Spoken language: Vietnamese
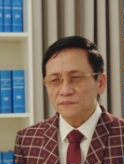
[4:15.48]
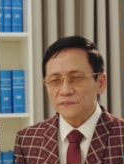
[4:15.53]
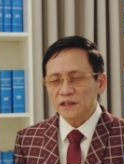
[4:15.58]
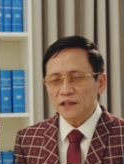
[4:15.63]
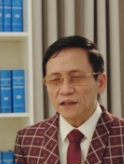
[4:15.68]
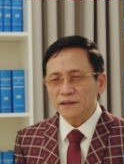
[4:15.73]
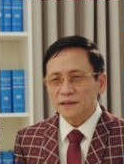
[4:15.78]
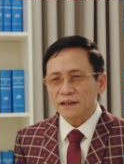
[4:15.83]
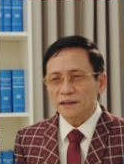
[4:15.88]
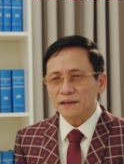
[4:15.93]

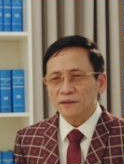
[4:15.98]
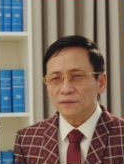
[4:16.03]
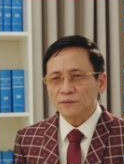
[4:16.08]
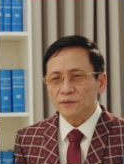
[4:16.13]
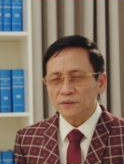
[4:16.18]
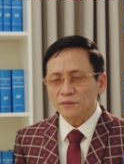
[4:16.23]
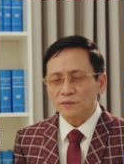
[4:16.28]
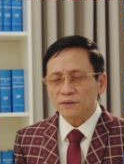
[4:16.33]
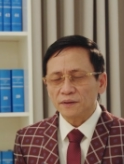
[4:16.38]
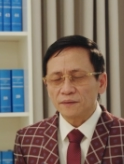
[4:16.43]
người ta đã
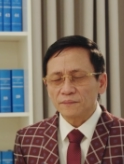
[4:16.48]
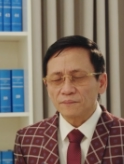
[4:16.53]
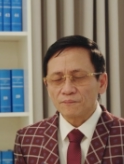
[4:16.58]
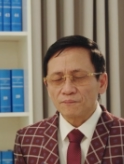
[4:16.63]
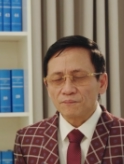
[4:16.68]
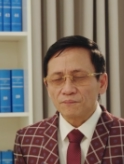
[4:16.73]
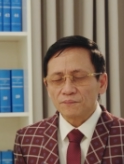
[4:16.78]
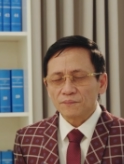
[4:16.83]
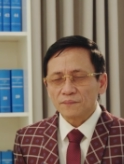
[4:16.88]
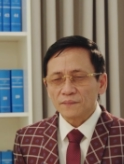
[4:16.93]
nói rồi,
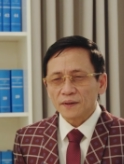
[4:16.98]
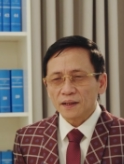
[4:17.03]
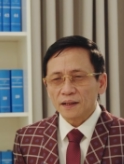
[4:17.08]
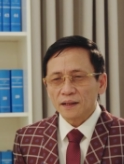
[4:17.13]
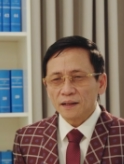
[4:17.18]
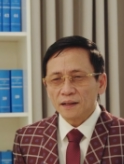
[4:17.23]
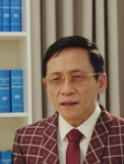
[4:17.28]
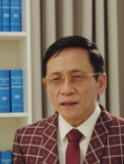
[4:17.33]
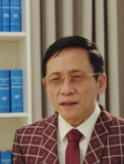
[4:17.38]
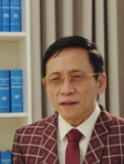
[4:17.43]

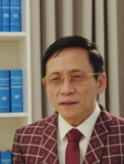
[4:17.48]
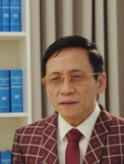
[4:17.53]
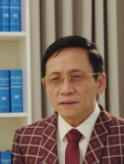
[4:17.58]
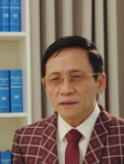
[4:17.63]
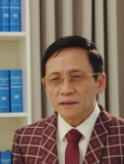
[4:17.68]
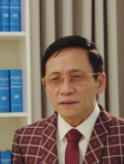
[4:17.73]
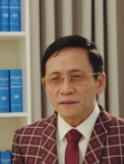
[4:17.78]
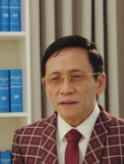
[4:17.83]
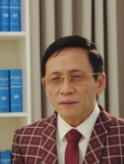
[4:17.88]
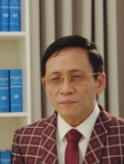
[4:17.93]

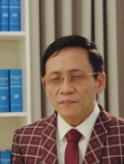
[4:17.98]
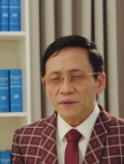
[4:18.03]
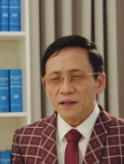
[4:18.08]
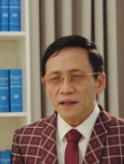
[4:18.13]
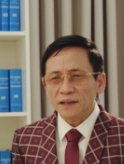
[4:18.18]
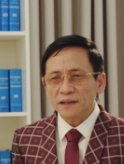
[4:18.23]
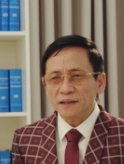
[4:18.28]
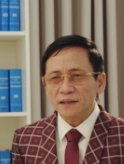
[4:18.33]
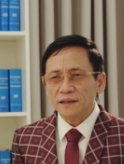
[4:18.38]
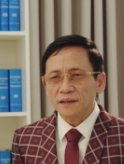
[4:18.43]
là năm
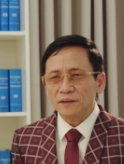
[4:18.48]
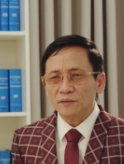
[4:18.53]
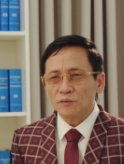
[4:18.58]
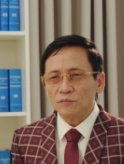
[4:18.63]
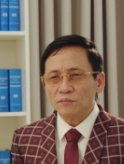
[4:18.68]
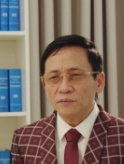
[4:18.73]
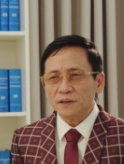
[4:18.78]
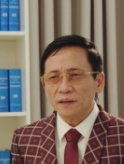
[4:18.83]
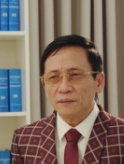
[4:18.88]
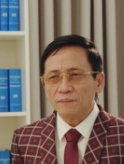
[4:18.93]

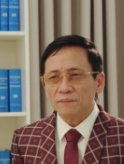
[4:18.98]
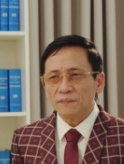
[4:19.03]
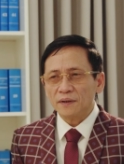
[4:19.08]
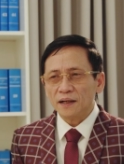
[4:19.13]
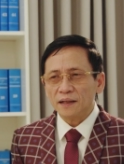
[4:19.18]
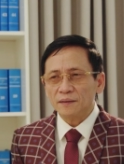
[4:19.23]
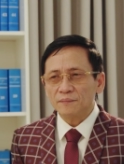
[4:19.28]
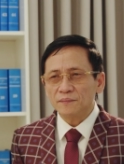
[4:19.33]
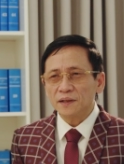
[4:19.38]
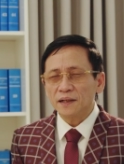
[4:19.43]

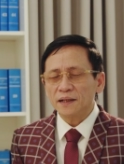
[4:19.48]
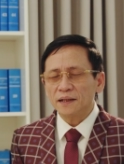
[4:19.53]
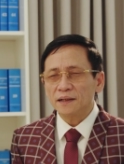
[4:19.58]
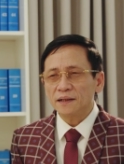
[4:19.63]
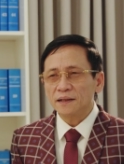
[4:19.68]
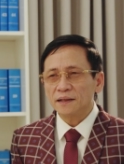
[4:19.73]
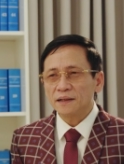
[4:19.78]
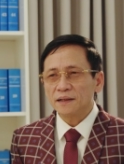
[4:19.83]
2020